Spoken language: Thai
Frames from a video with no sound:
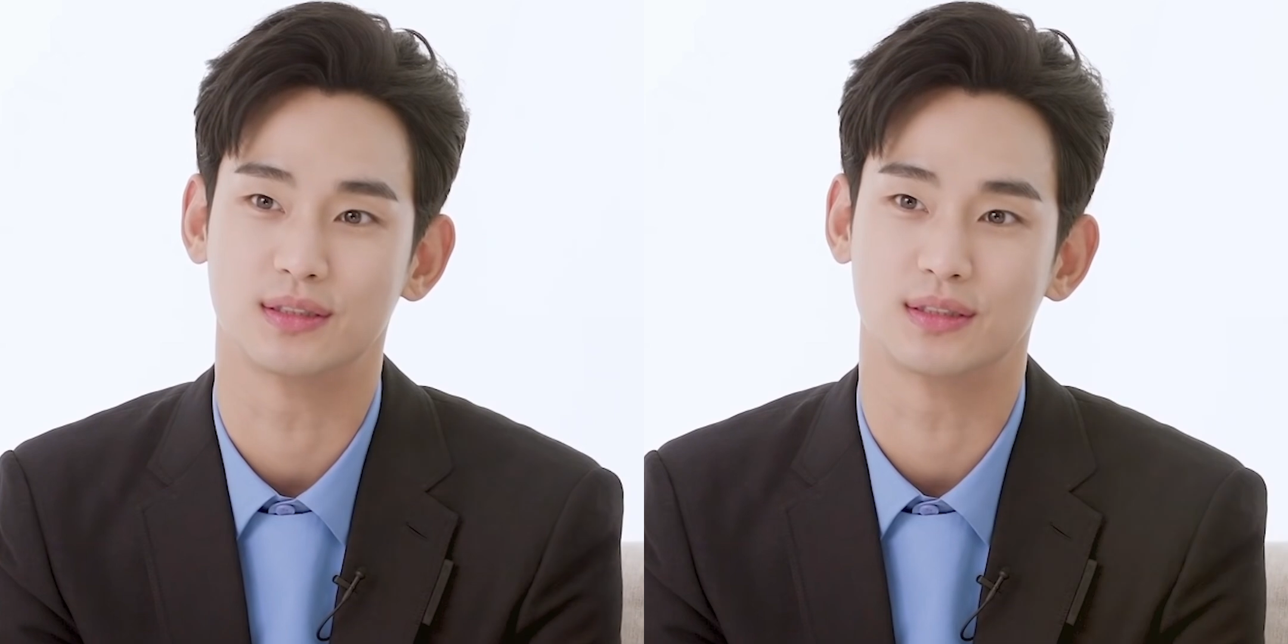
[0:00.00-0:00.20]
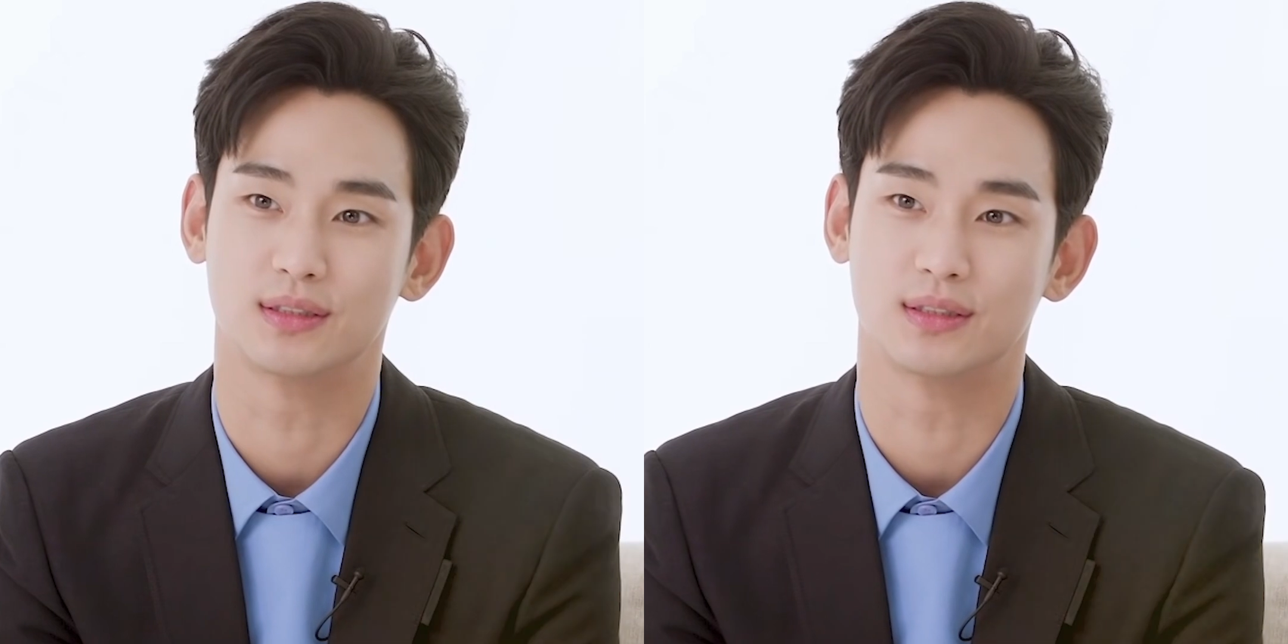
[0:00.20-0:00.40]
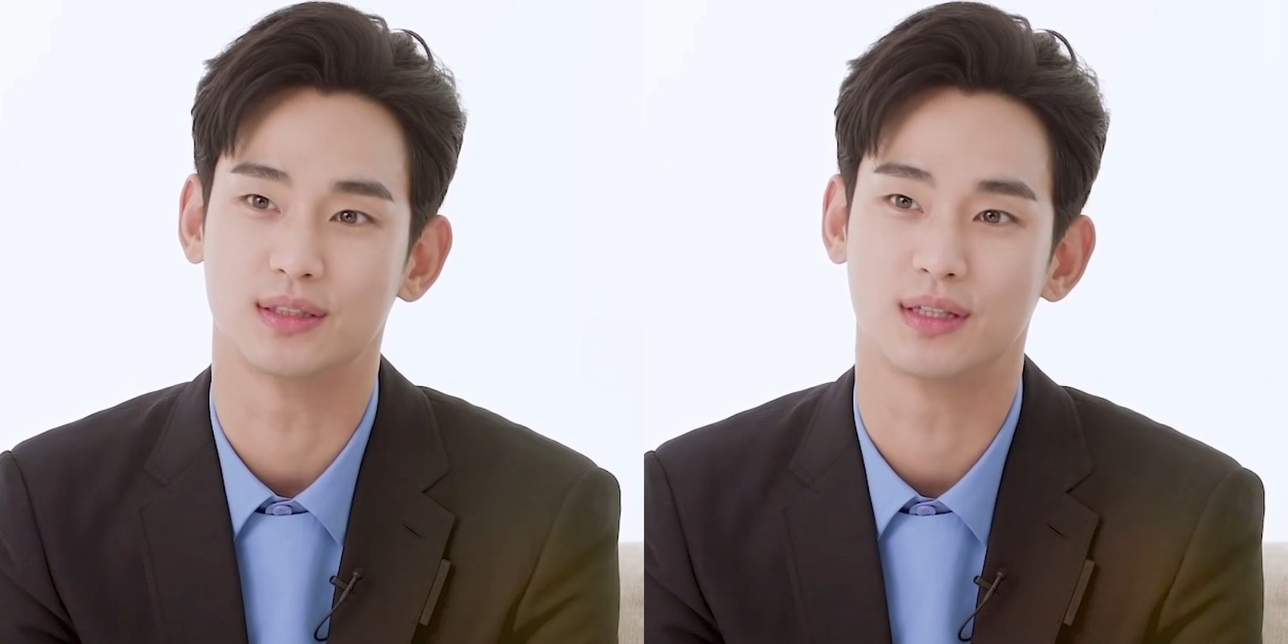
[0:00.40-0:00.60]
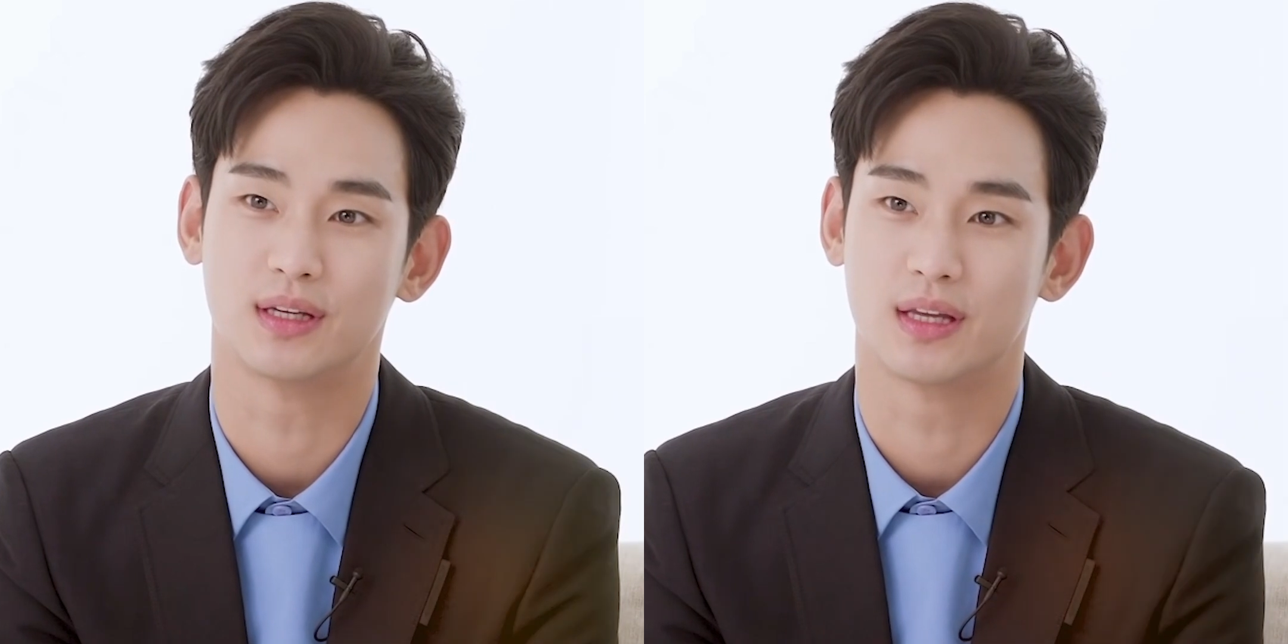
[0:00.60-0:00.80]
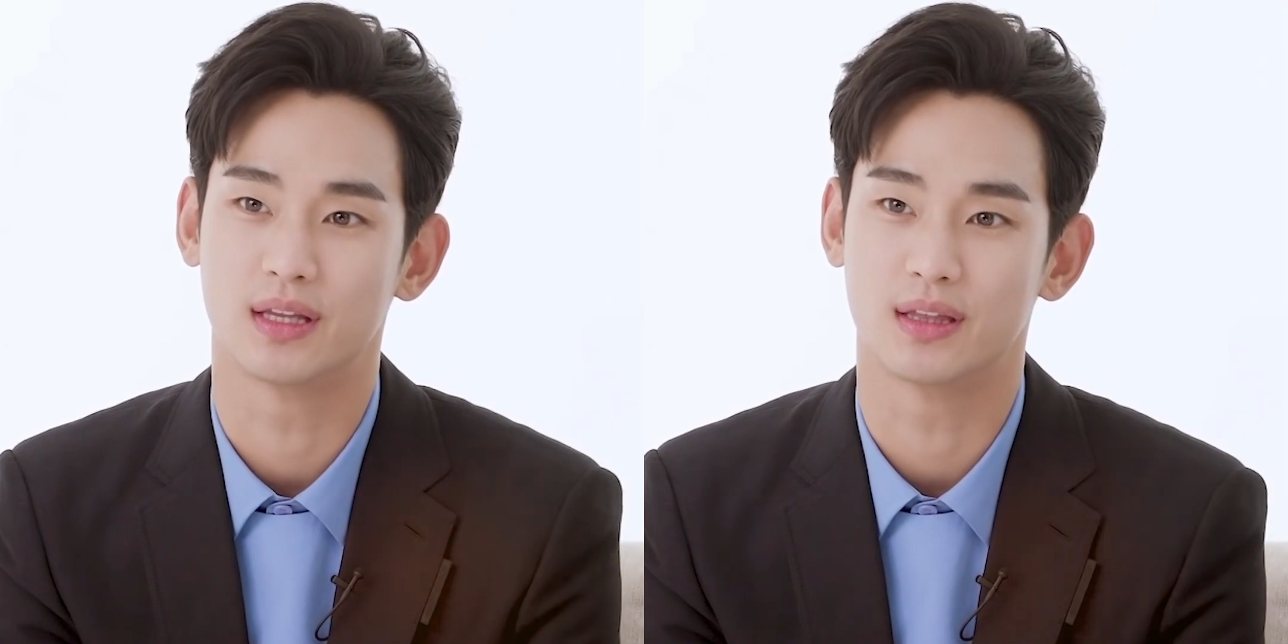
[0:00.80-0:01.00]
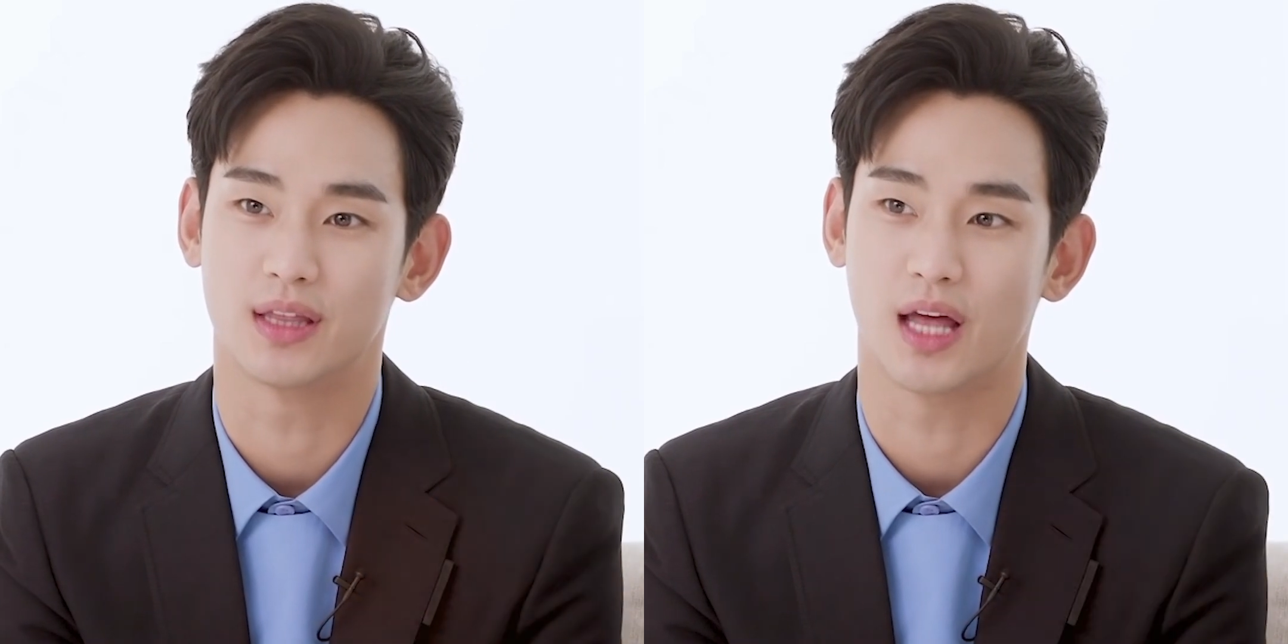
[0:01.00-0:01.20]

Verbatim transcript: สามีแห่งชาติอีกคน